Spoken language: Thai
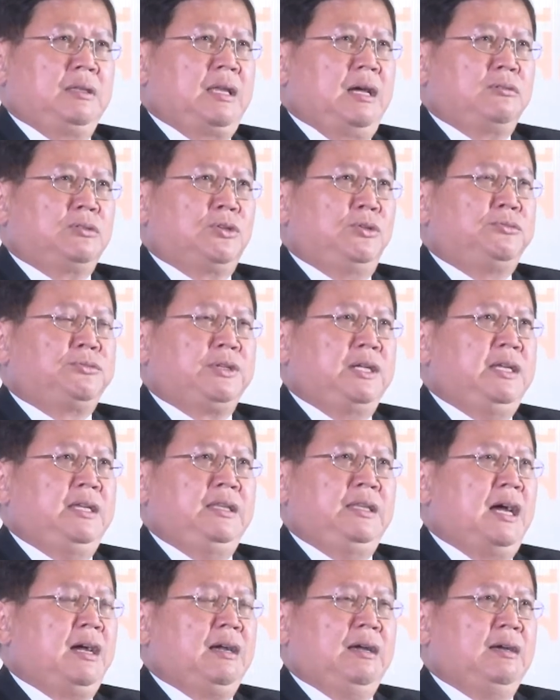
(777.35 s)
นักดนตรี
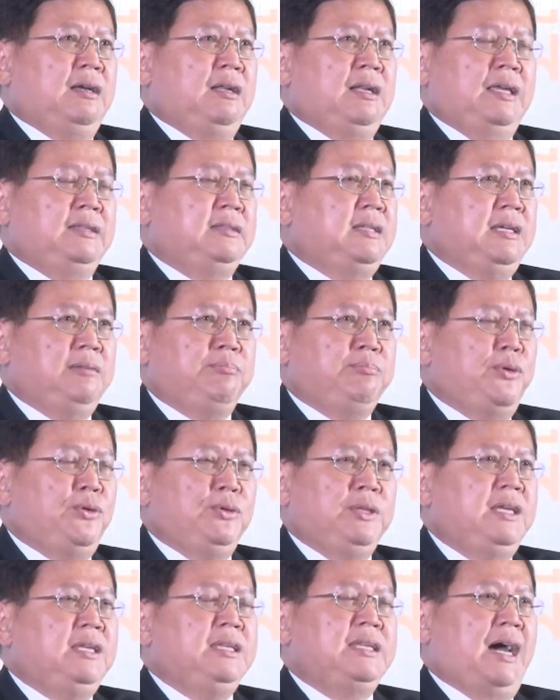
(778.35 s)
นักอะไรที่ผู้
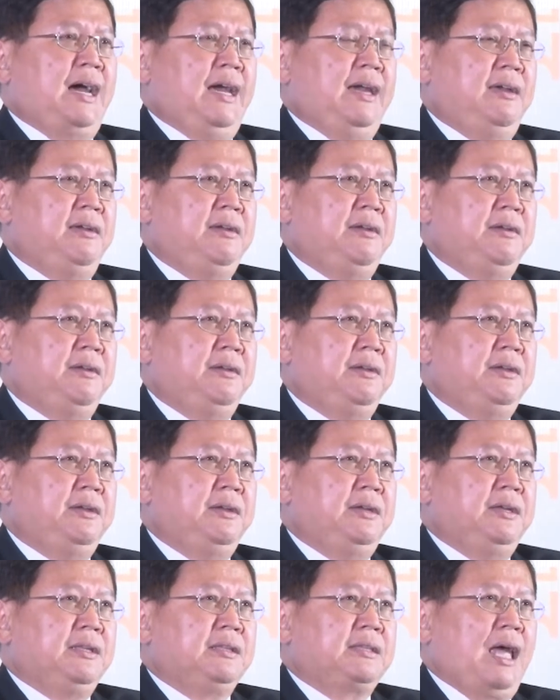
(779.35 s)
ยิ่งใหญ่
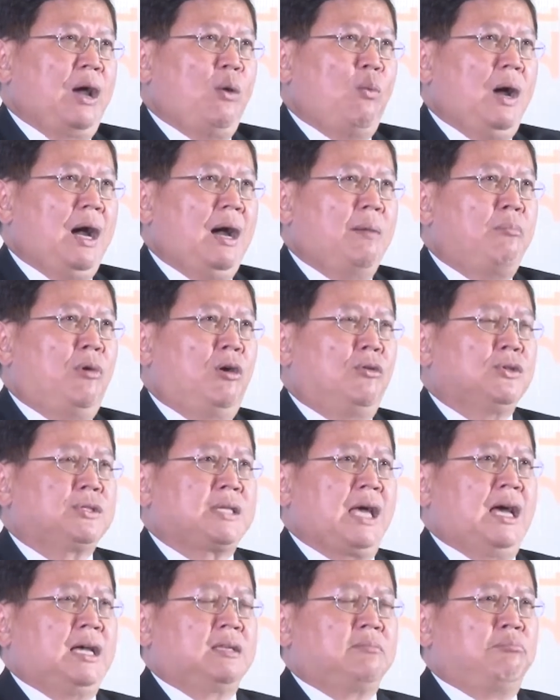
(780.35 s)
แต่ว่าโม
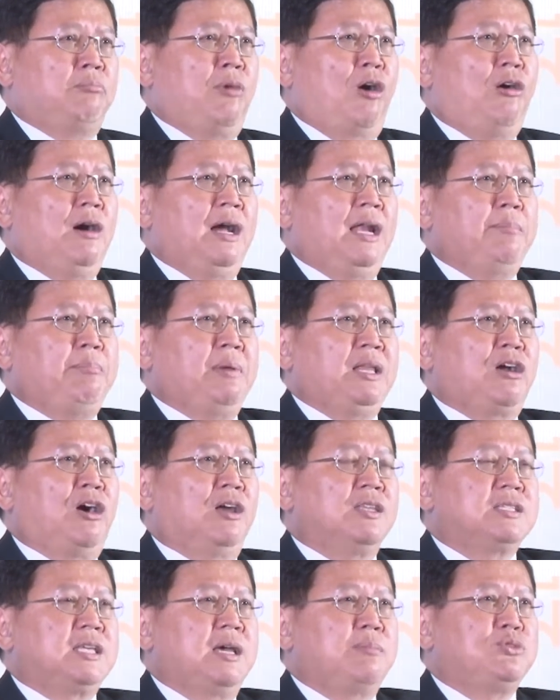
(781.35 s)
ซาร์มองอะไรเป็นค
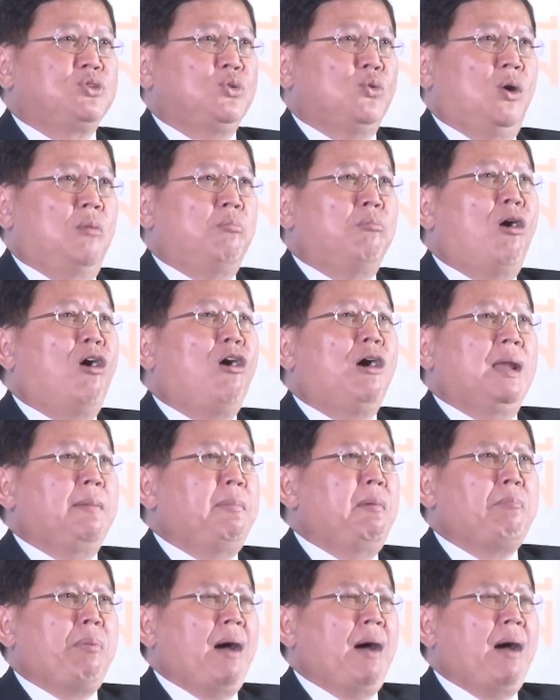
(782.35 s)
อนเซปชวล มองอะไรเป็